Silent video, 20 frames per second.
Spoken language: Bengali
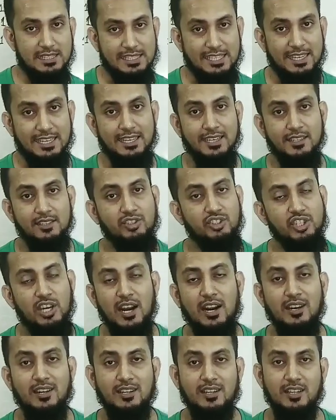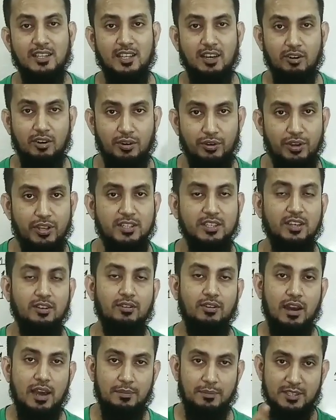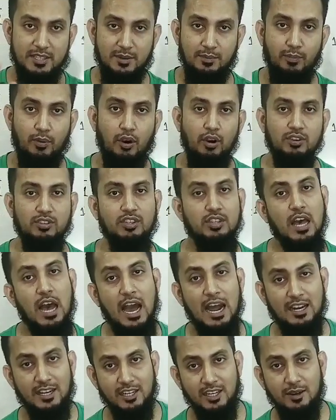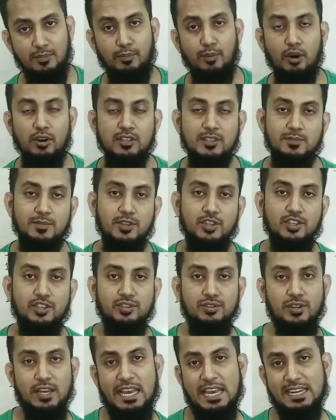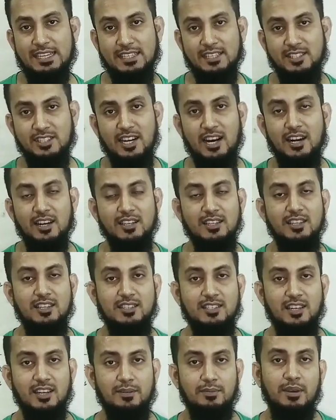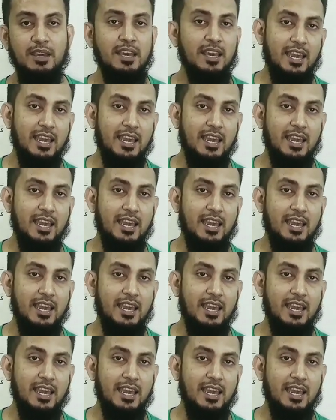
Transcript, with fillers: যে চার্টটা দেওয়া হয়েছিল আমি যে বক্স আটটা বক্স বিশিষ্ট একটা চার্ট দিয়েছিলাম